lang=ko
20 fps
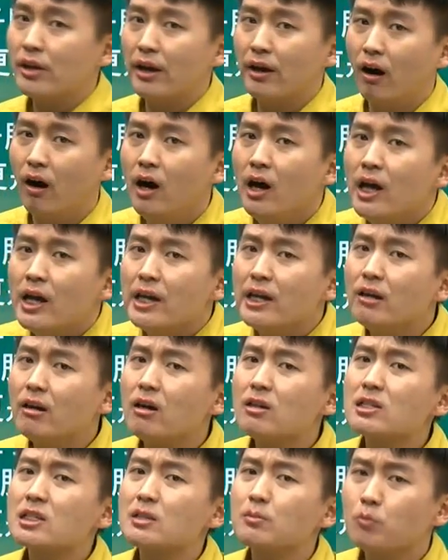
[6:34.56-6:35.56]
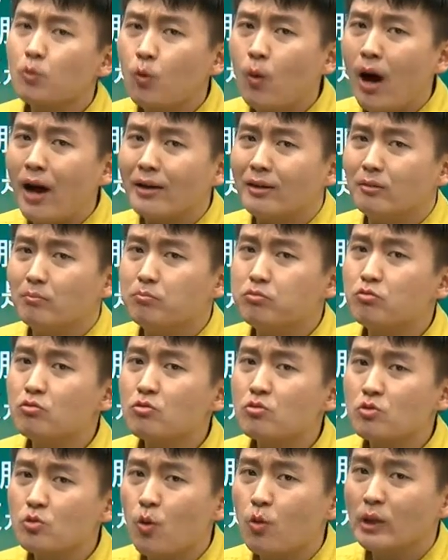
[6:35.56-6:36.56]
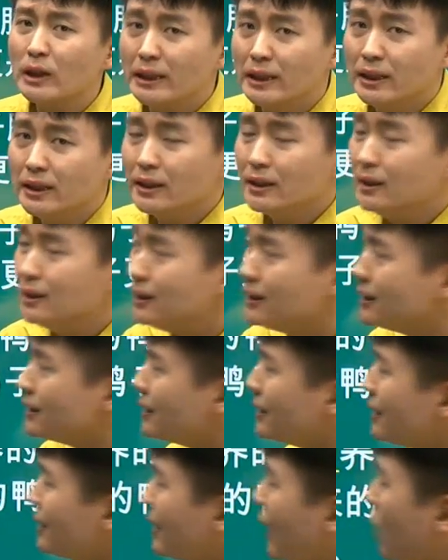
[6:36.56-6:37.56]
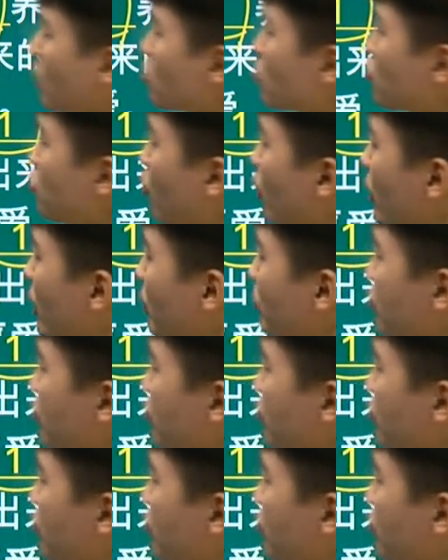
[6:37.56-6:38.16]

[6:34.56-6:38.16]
돼요. 이러한 습관은 풍속은 은는이가 주어에다